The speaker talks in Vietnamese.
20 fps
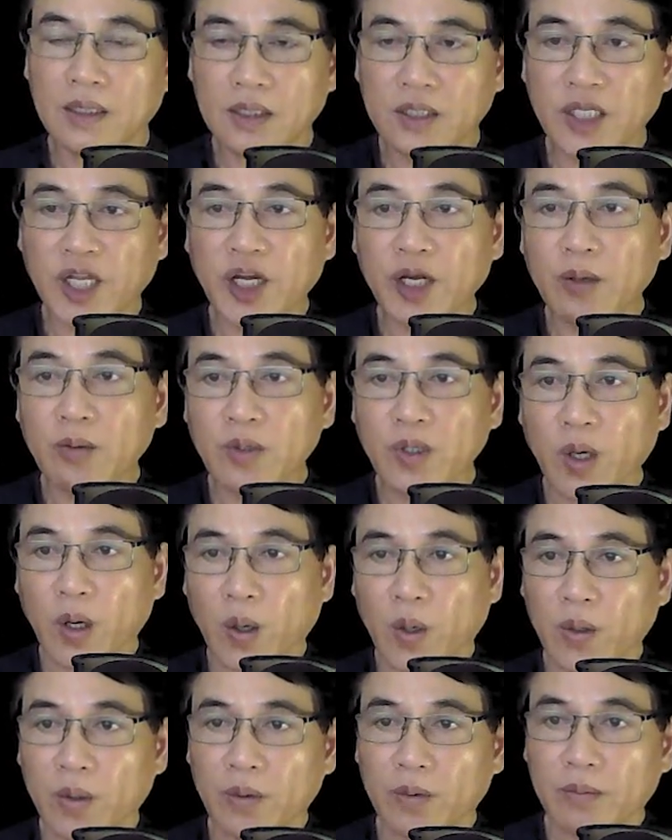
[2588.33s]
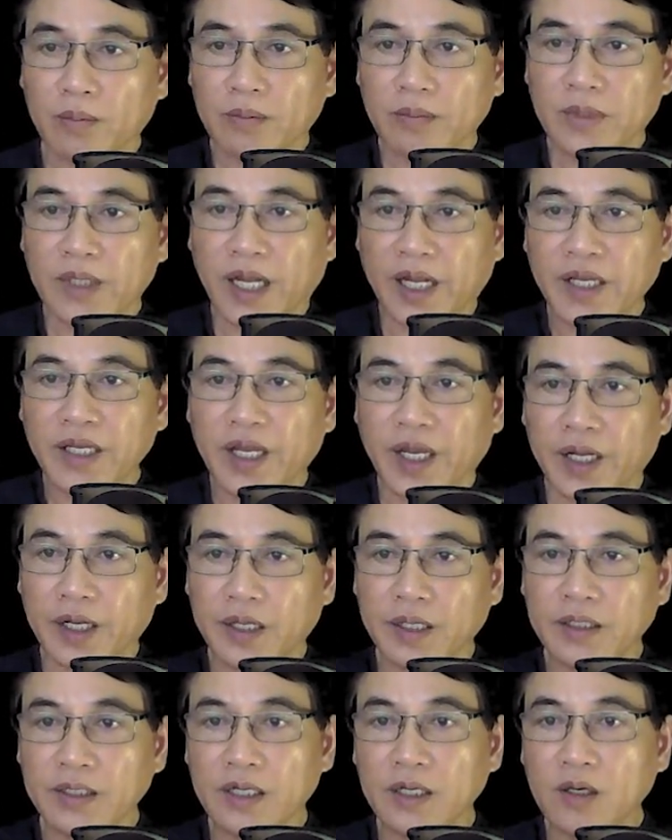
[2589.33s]
Thấy ông Độ đã
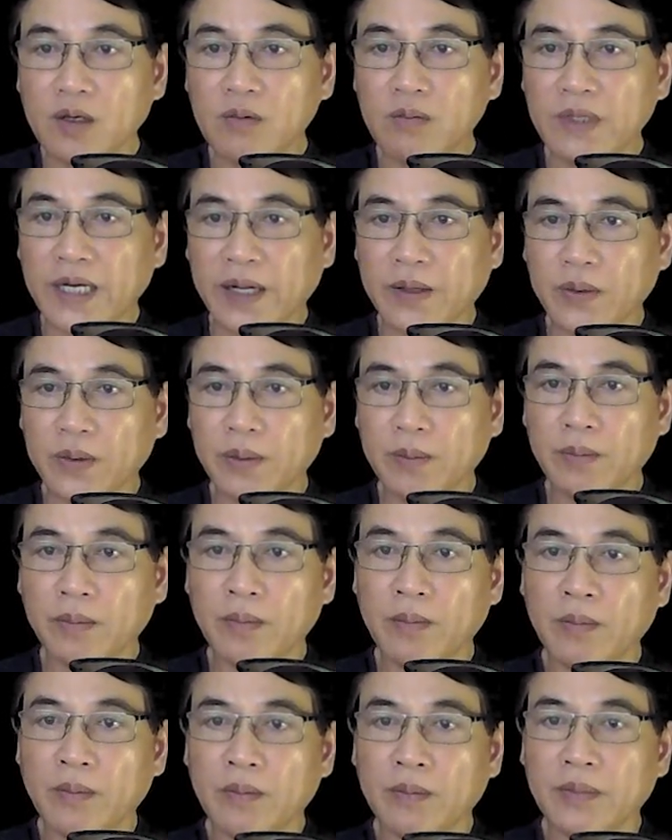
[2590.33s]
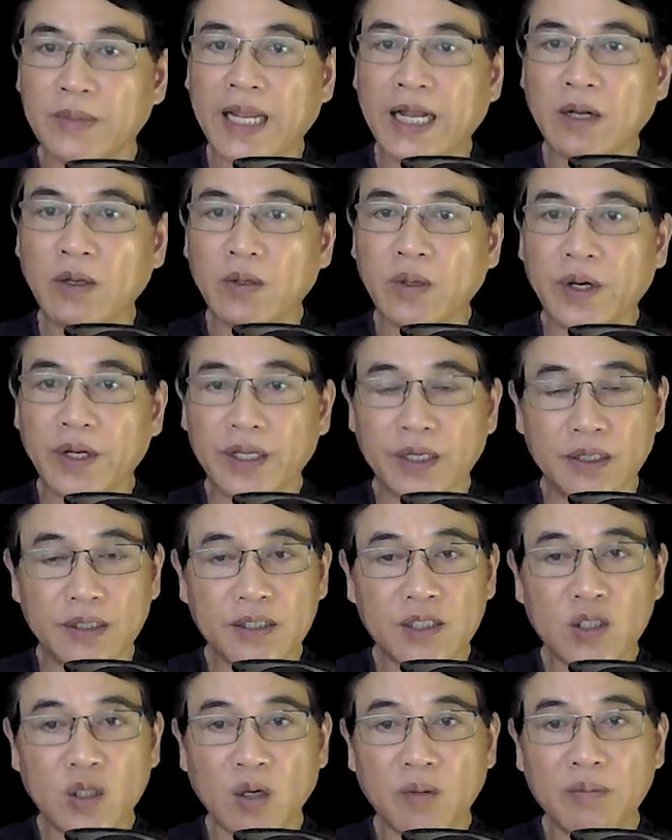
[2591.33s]
dậy từ lúc nào, đang ngồi ở
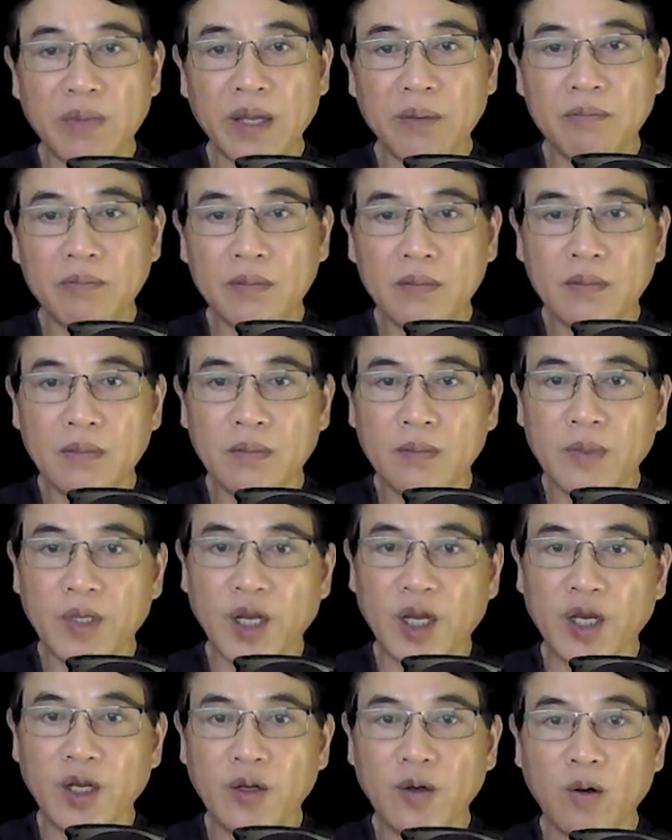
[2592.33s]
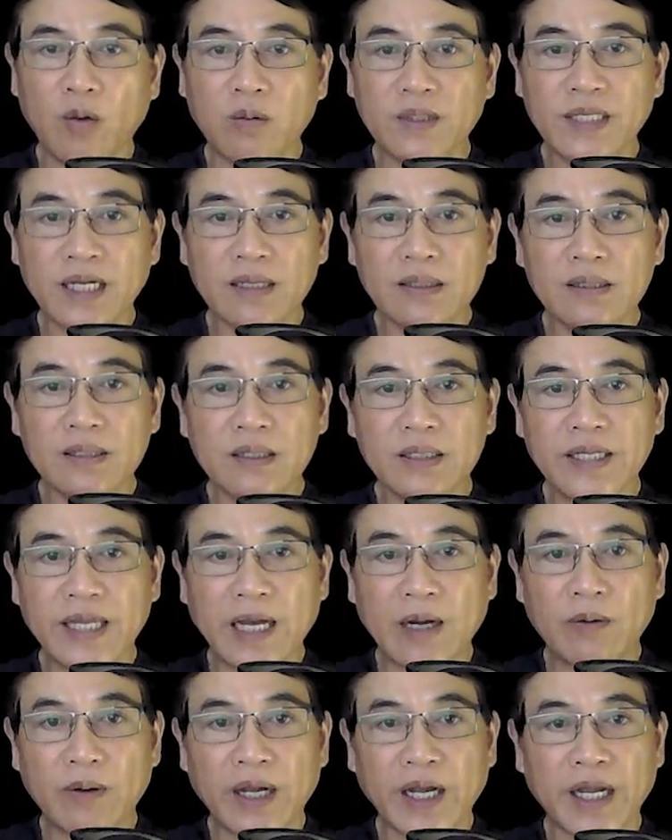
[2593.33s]
xó bếp, hì hục chắc nước
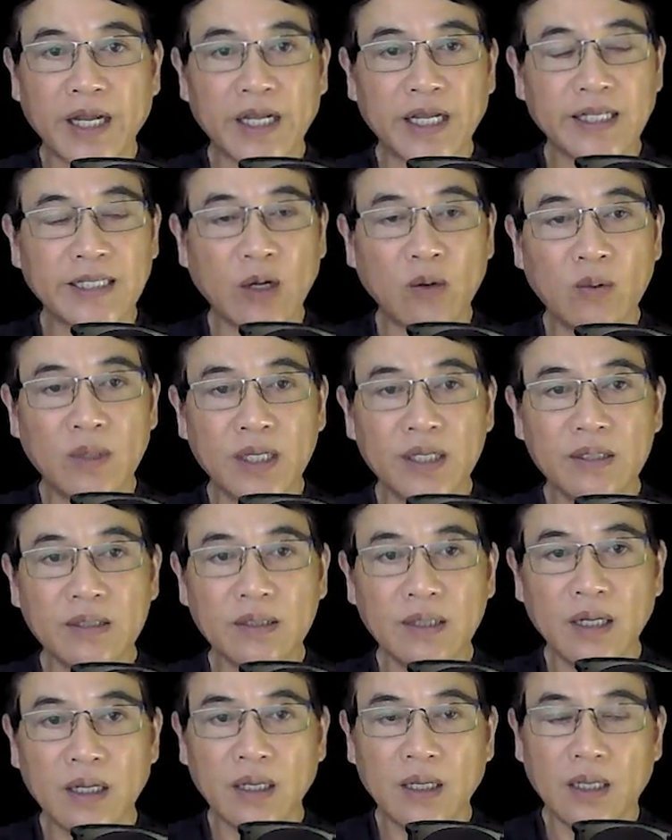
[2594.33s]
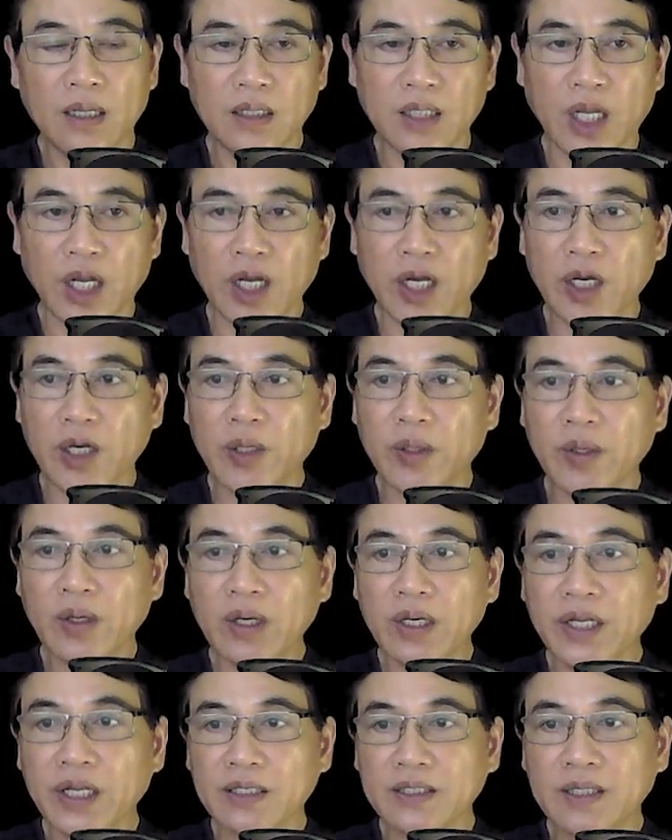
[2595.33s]
vào hai cái thau lớn, thì nó
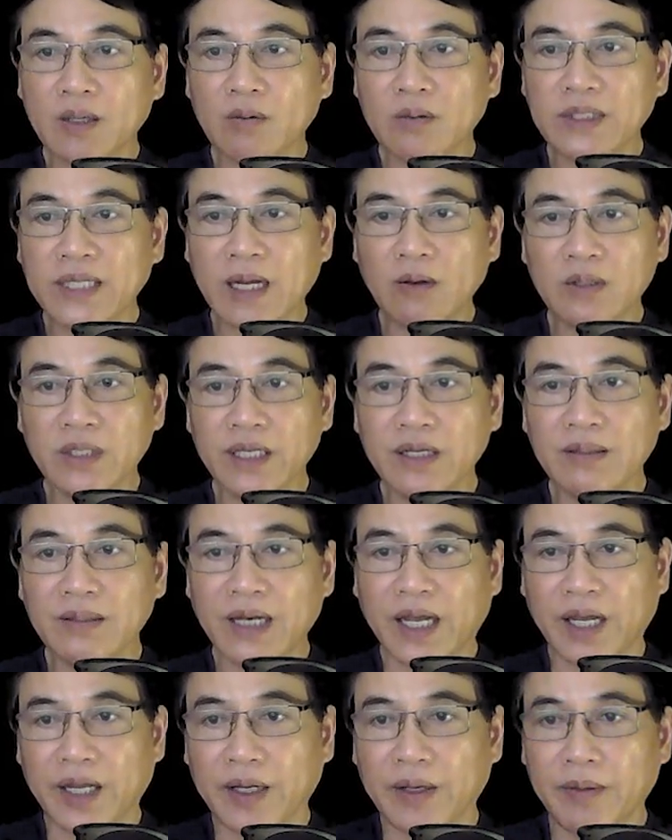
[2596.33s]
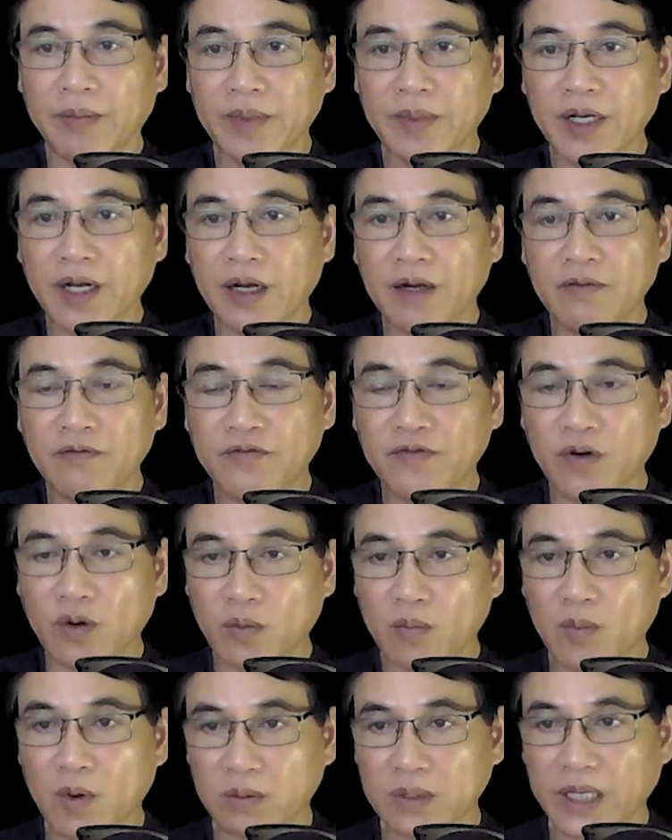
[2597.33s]
liền xông xáo tiến lại, đỡ phụ
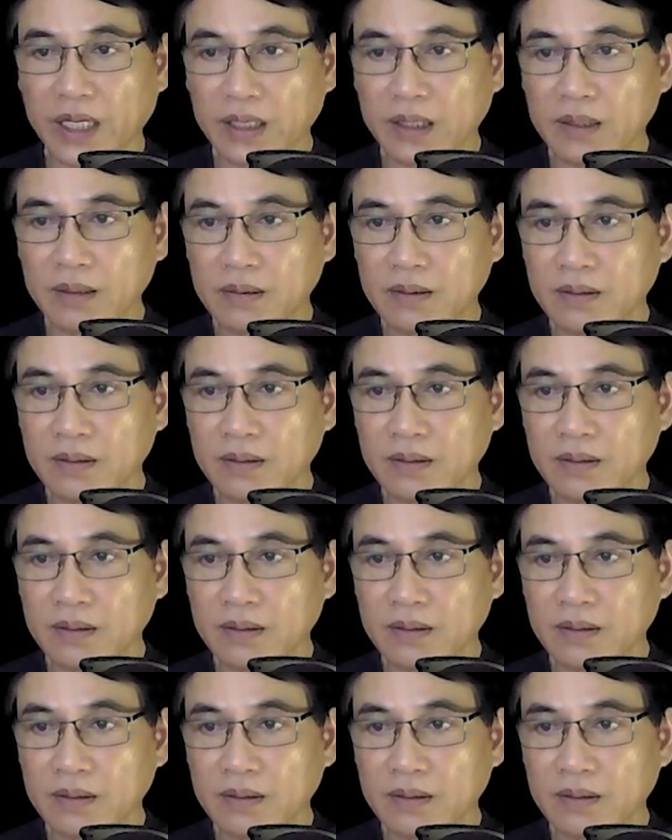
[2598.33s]
một tay.